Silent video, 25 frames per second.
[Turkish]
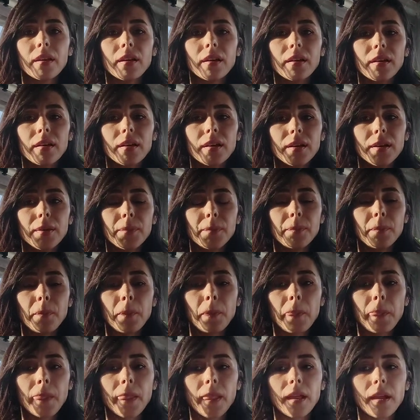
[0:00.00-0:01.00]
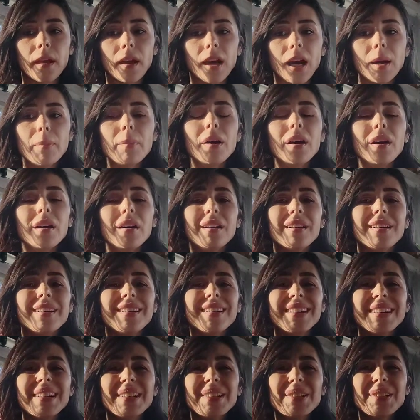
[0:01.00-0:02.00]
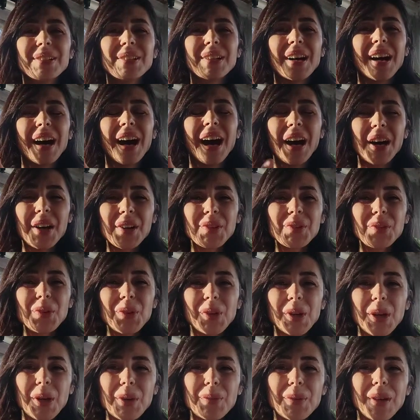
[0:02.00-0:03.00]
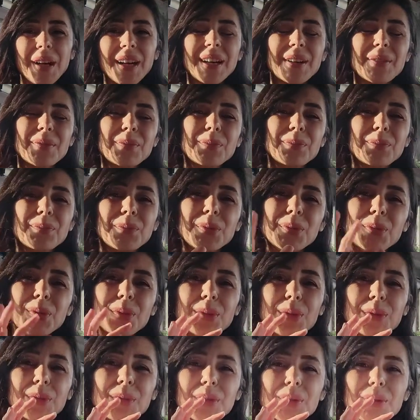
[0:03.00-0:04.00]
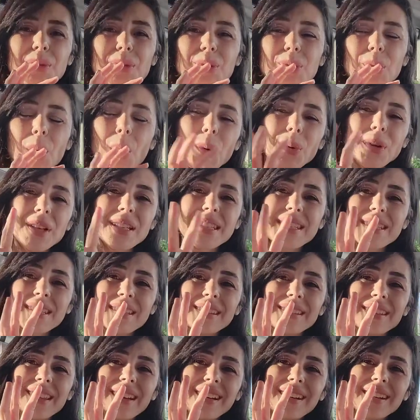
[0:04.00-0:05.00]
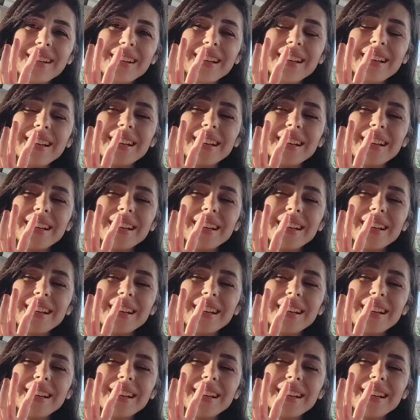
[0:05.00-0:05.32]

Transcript: e, ama e, ağrı yok ama bu sonrasında